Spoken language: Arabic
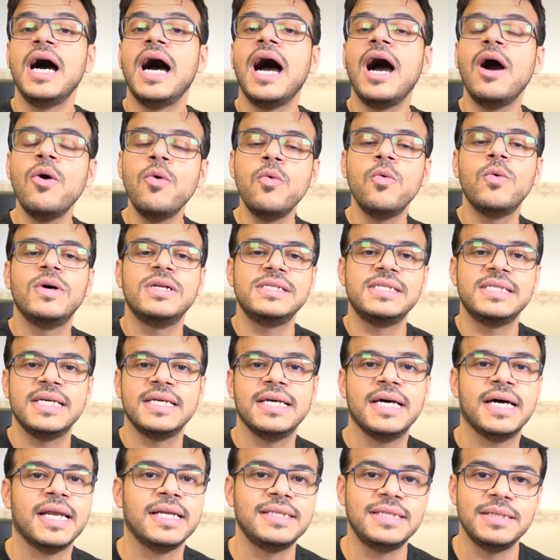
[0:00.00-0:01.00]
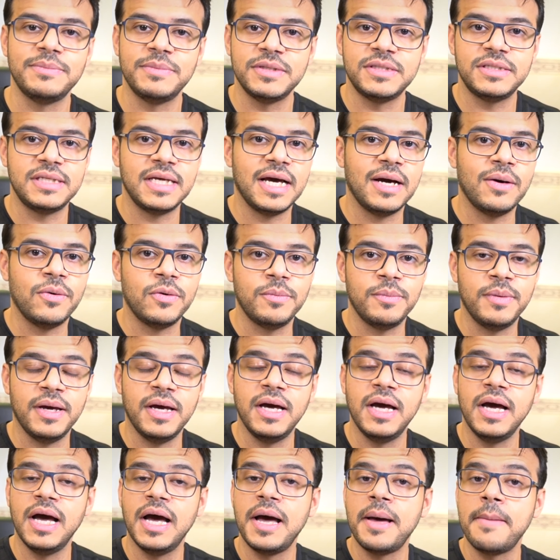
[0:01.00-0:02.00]
اول سياره تم التعاون
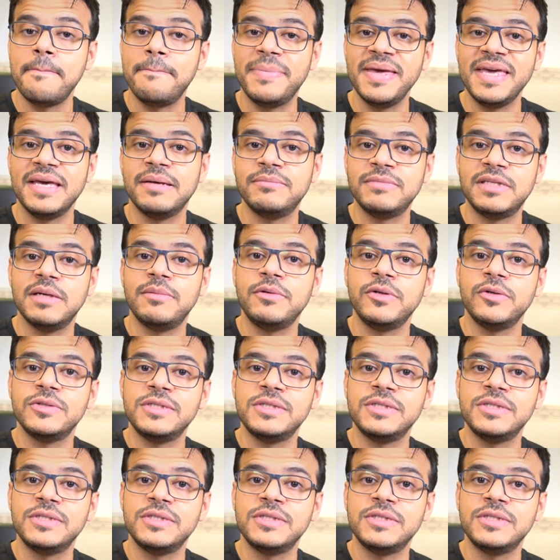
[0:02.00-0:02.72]
معها بي ام دبليو